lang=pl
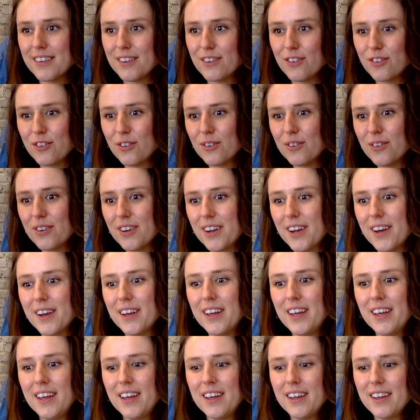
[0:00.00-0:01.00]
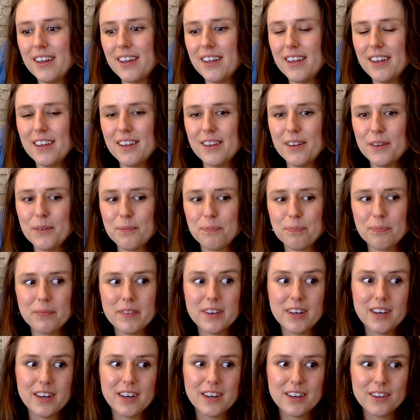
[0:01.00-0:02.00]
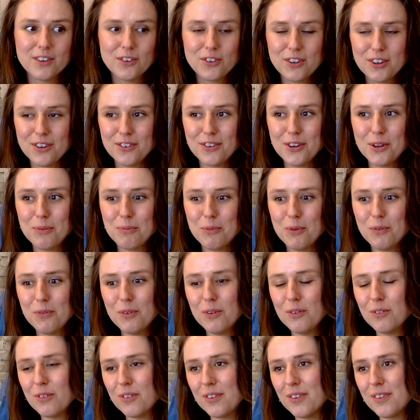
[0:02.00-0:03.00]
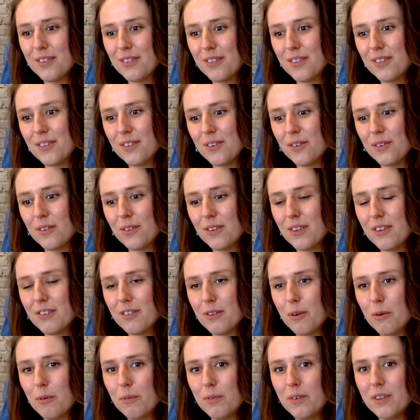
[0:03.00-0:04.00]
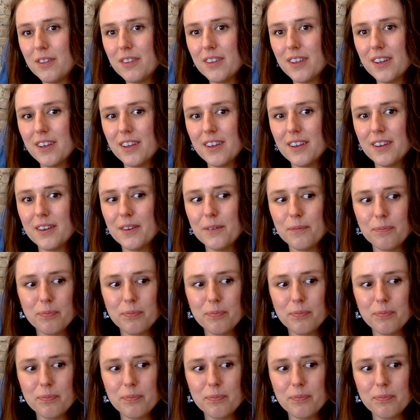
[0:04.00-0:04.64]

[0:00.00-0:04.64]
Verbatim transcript: jeziora, a szerzej mówiąc jest to niesamowite